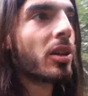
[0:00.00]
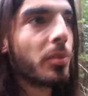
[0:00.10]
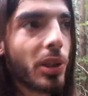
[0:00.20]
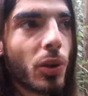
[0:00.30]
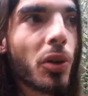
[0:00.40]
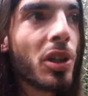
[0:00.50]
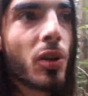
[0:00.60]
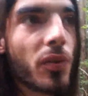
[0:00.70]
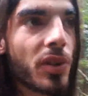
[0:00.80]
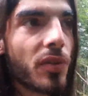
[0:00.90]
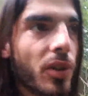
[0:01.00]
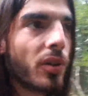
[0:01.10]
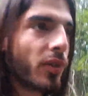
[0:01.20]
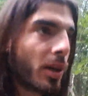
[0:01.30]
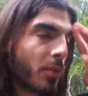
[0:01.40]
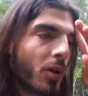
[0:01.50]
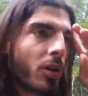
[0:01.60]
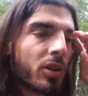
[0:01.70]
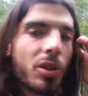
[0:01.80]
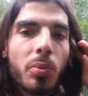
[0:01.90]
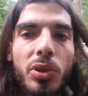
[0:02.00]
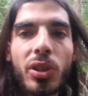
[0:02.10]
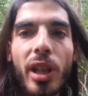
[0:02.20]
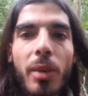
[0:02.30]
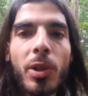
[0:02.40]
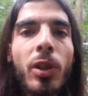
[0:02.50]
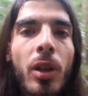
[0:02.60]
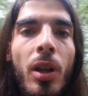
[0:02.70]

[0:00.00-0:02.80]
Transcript: mais qu'ils le vivent euh, vraiment 100% euh, réellement.